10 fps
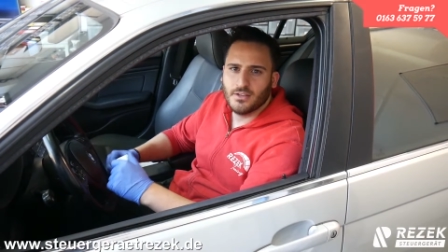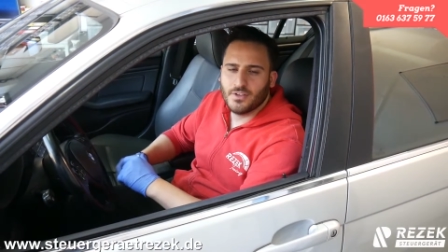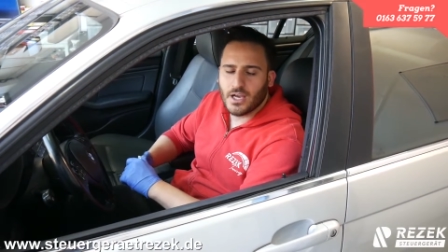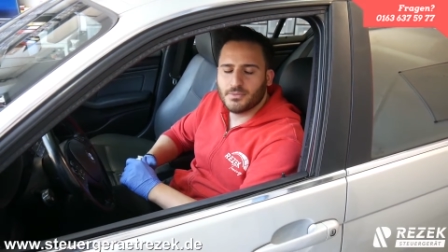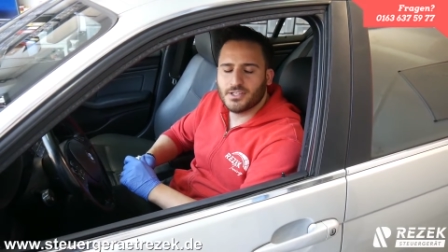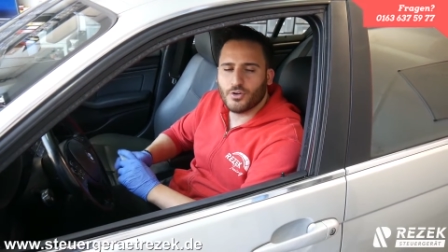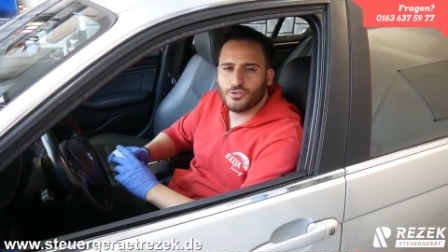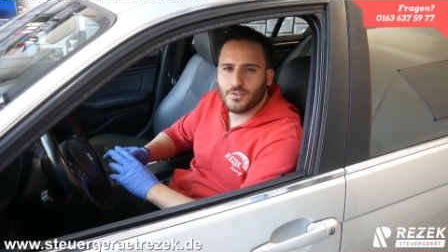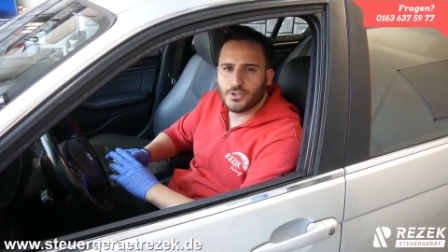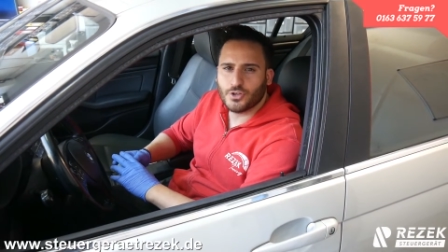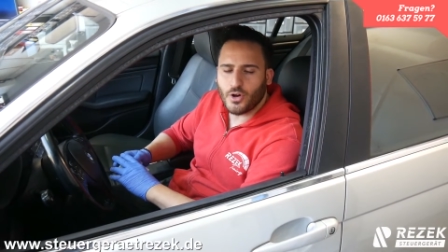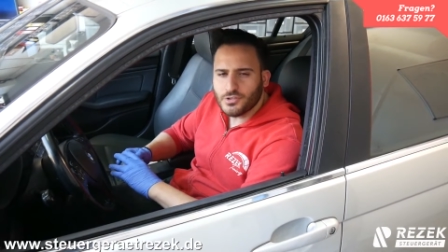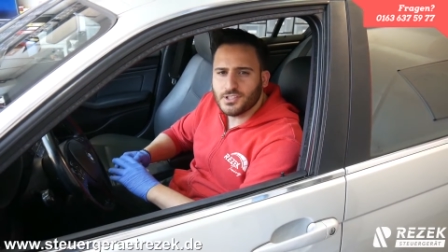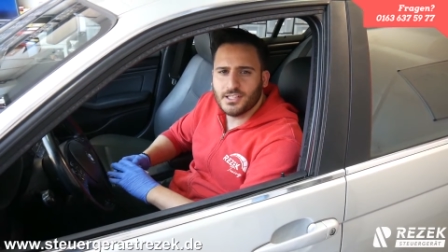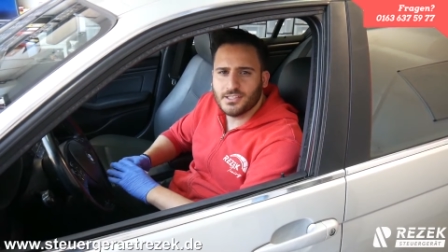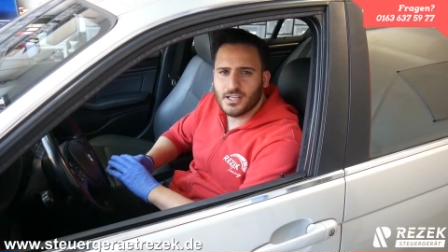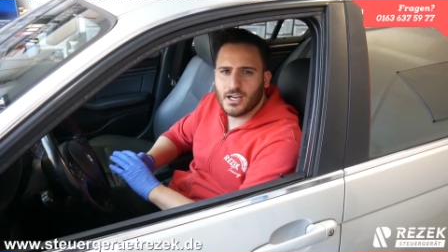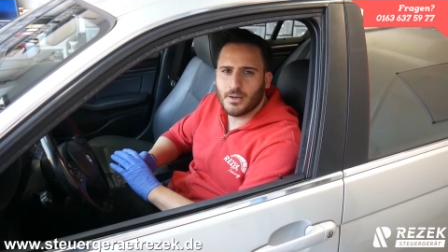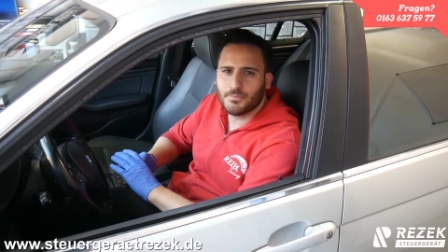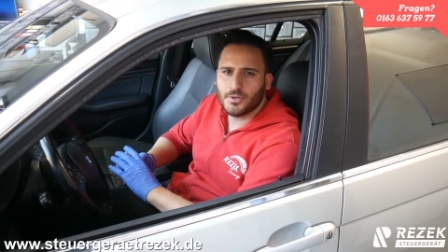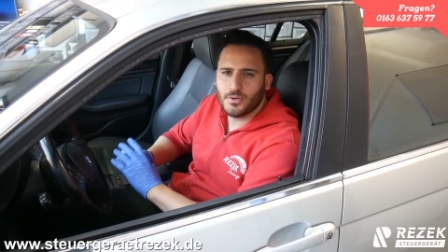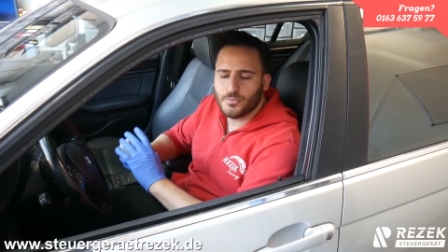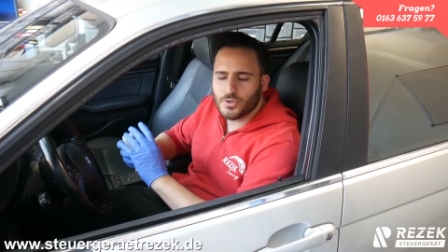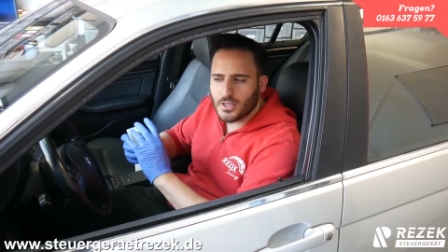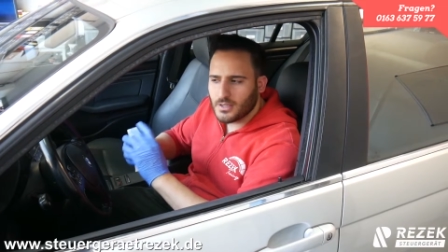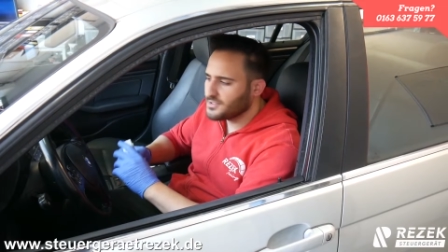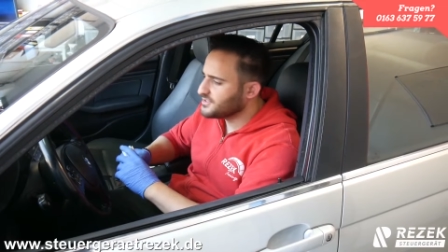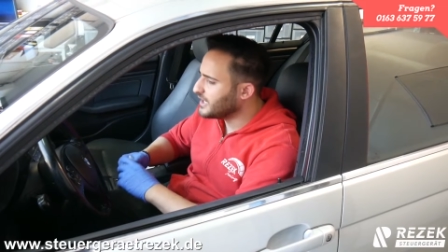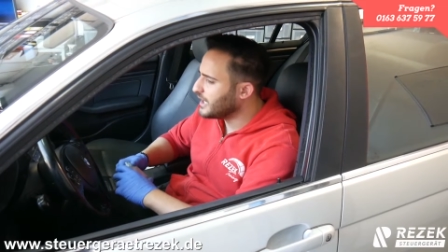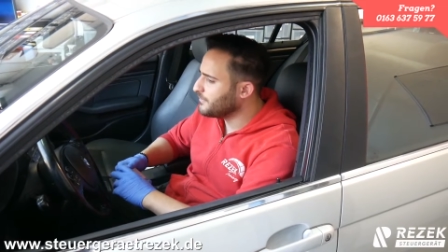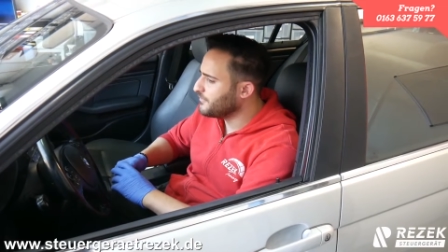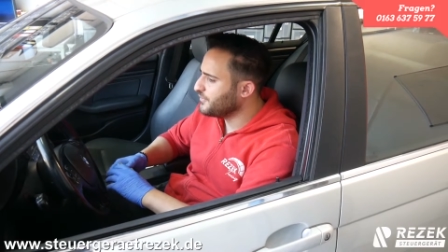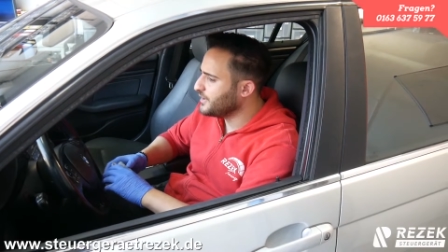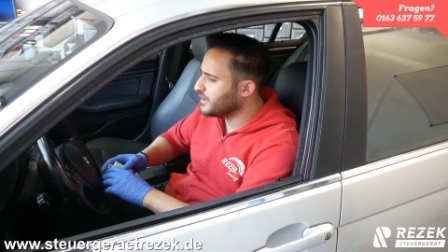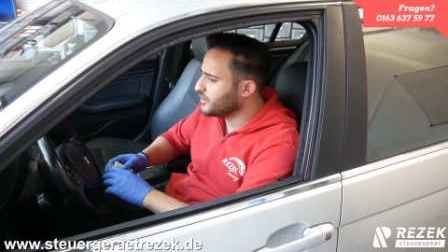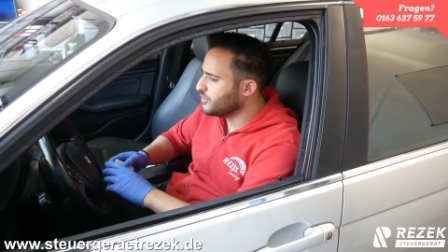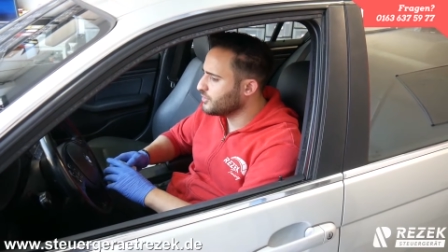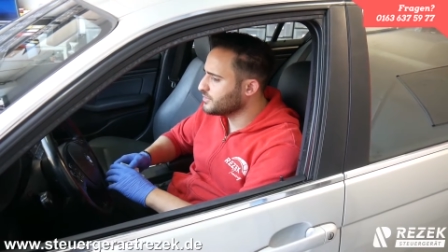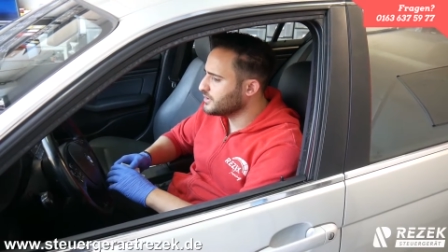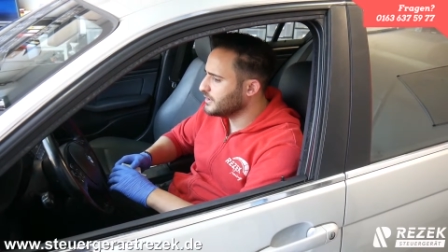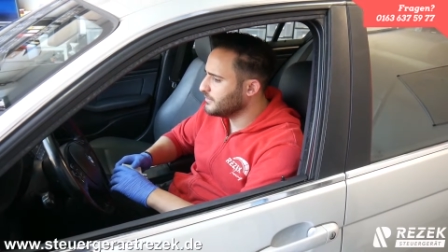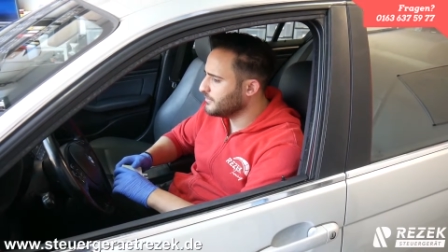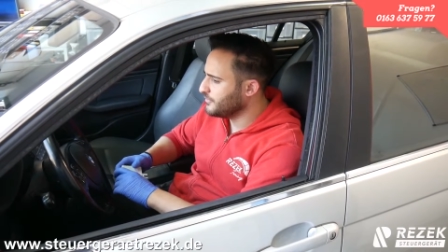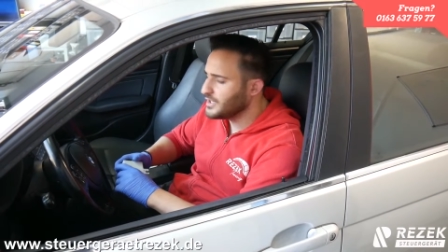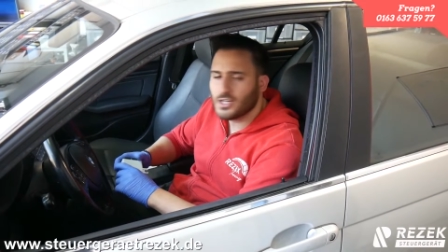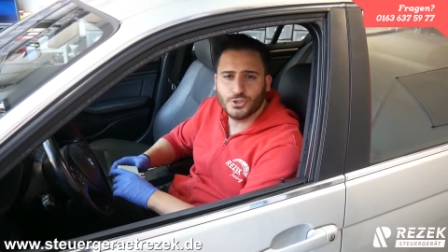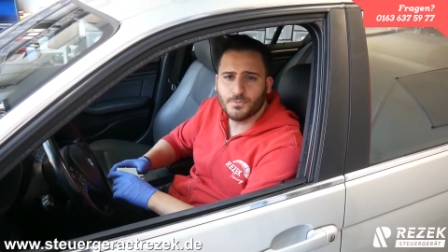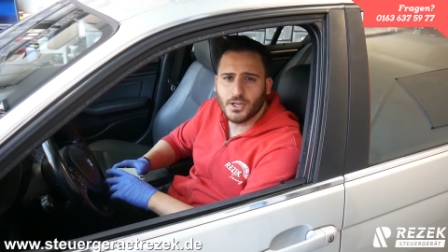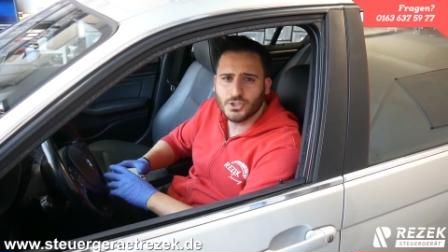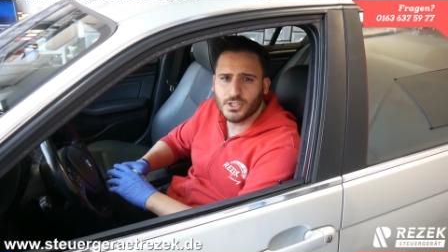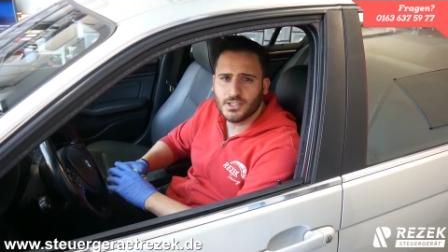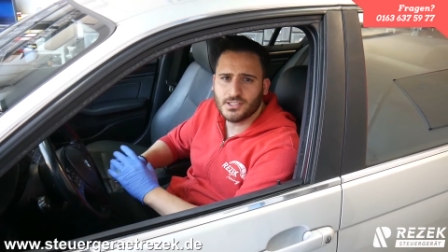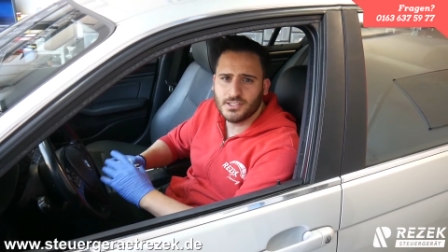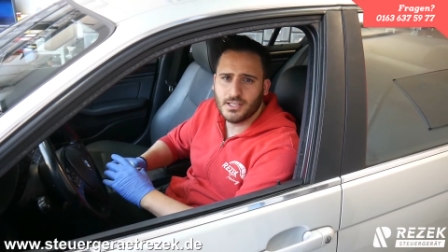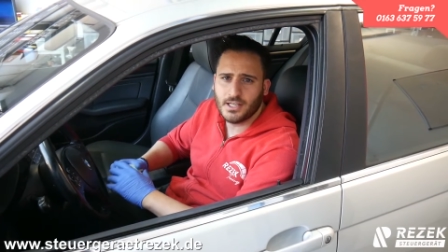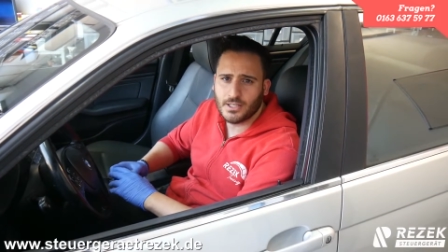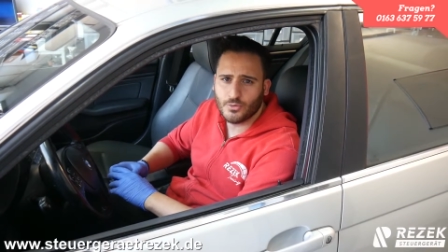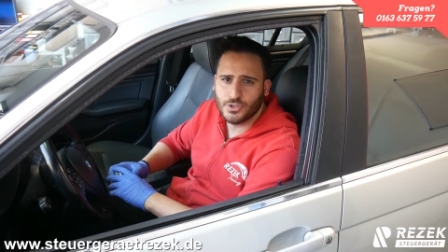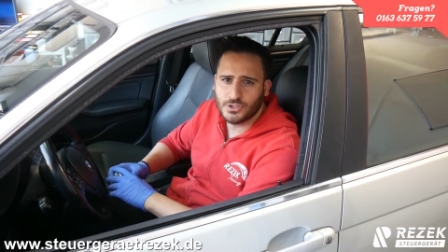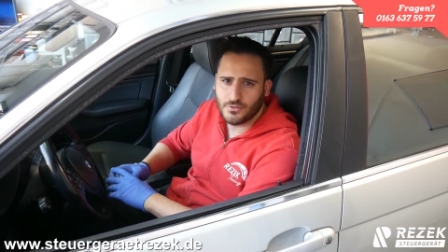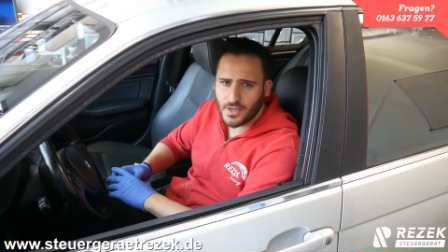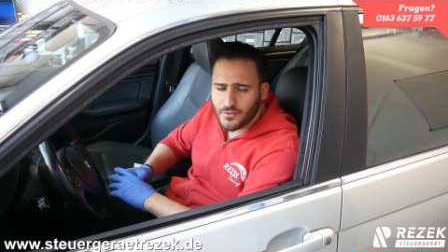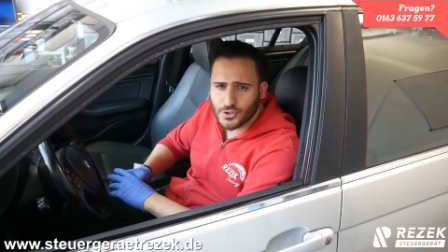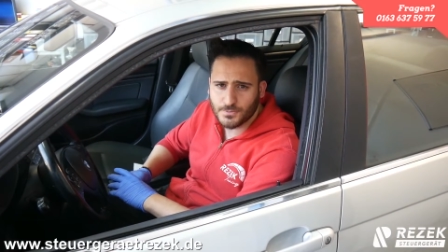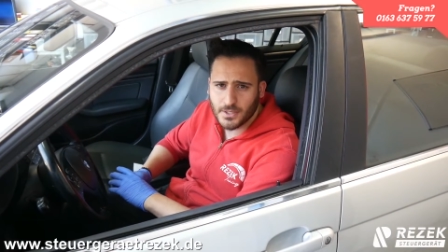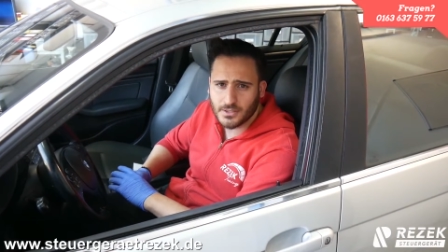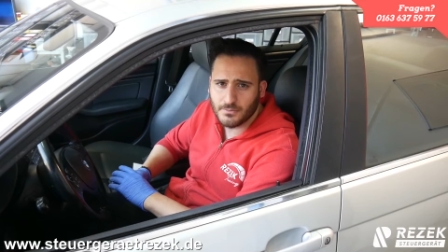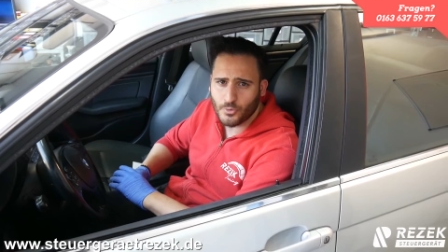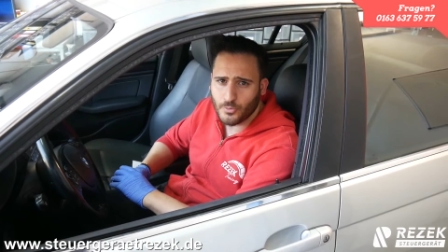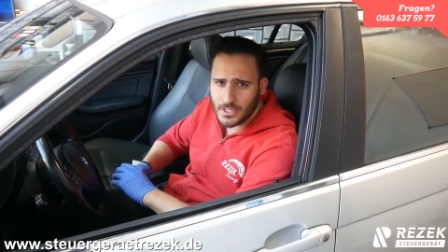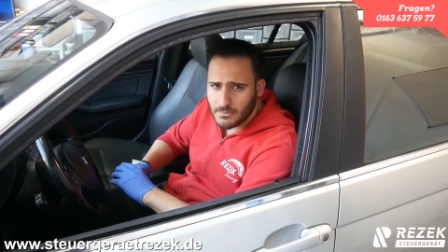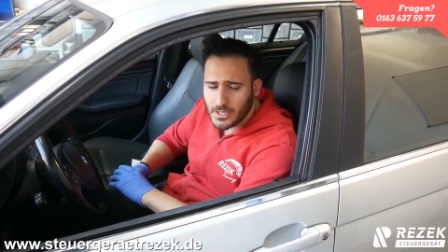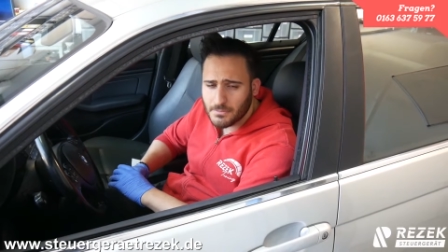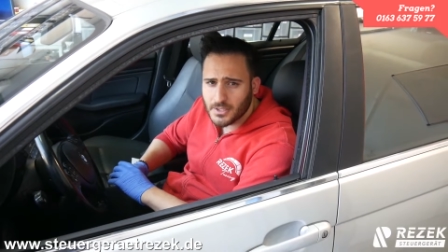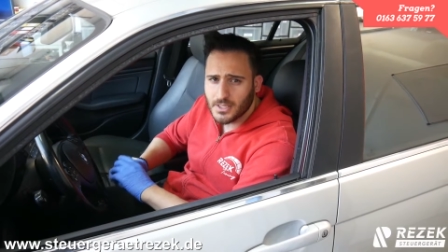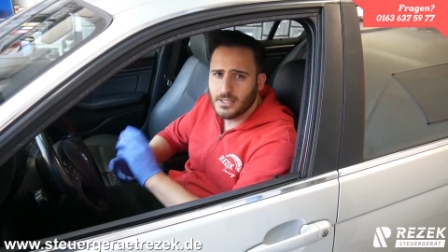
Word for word: Wir haben es ja auch soweit schon ausgelesen gehabt und es gab einen Fehlercode im Fehlerspeicher, dass die elektronische Wegfahrsperre ein Problem gibt.